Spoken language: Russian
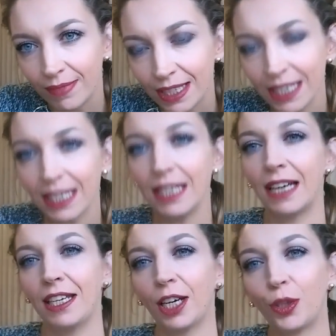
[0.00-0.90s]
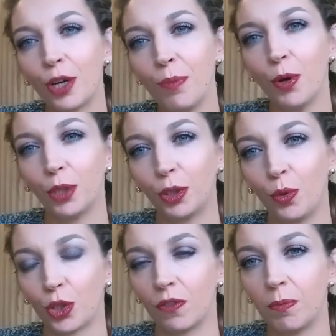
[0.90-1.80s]
те задания, которые ребенок
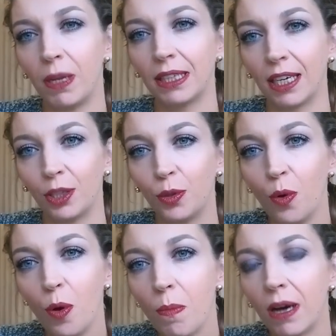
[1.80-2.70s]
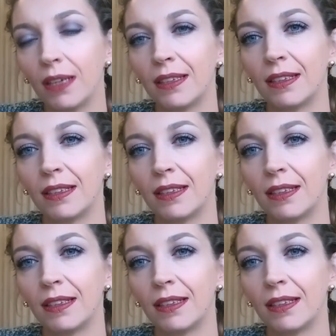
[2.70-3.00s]
должен выполнять дома,